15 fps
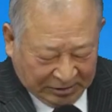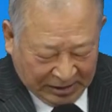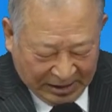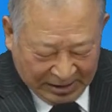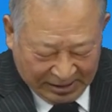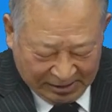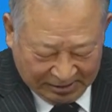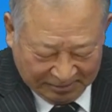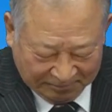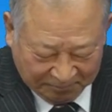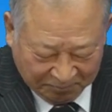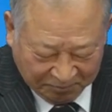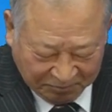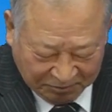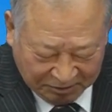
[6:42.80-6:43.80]
자,
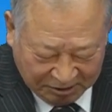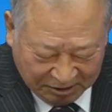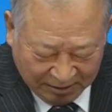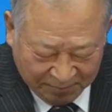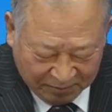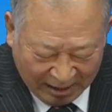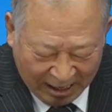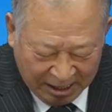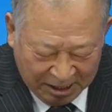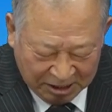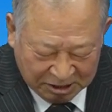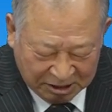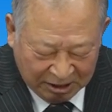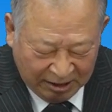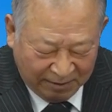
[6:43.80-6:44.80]
지금
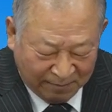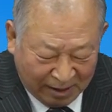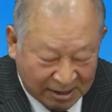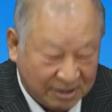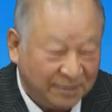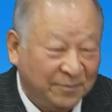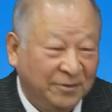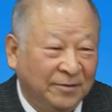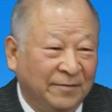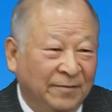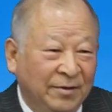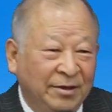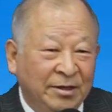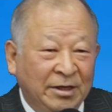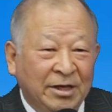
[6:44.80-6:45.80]
다윗이 이 말씀은
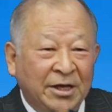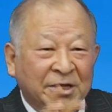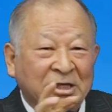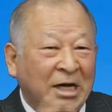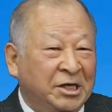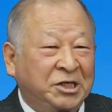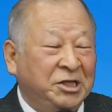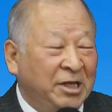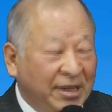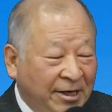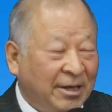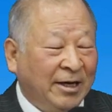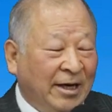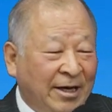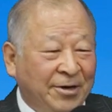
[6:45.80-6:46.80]
자신의
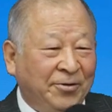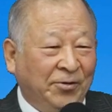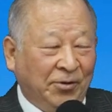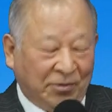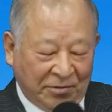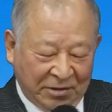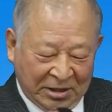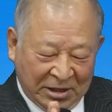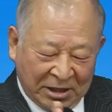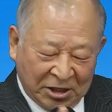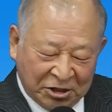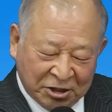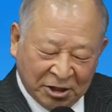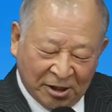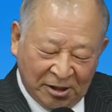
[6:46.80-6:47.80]
이게 아니고
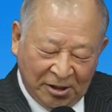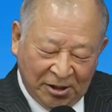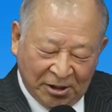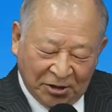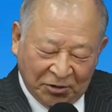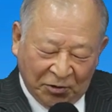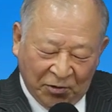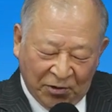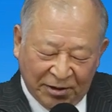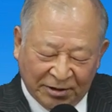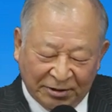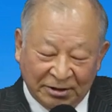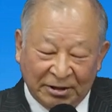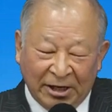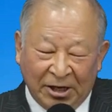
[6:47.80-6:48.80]
천년혈
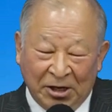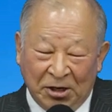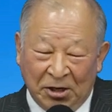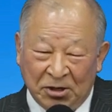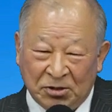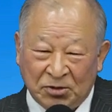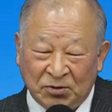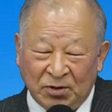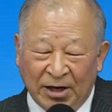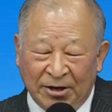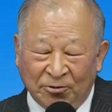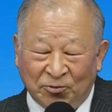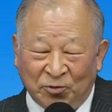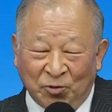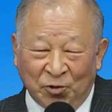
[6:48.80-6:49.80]
그
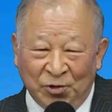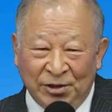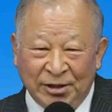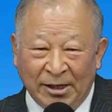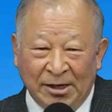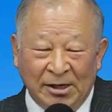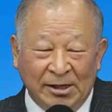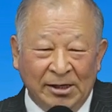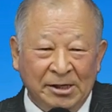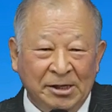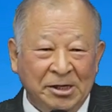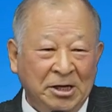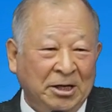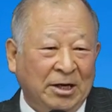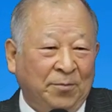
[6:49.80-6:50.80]
예수라는 구원자를
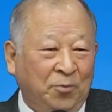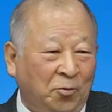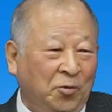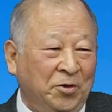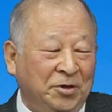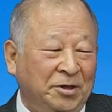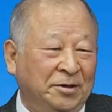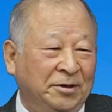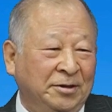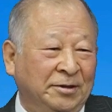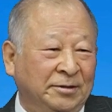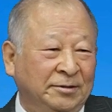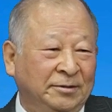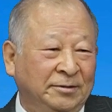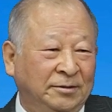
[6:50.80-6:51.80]
이렇게 보고 있는 거예요.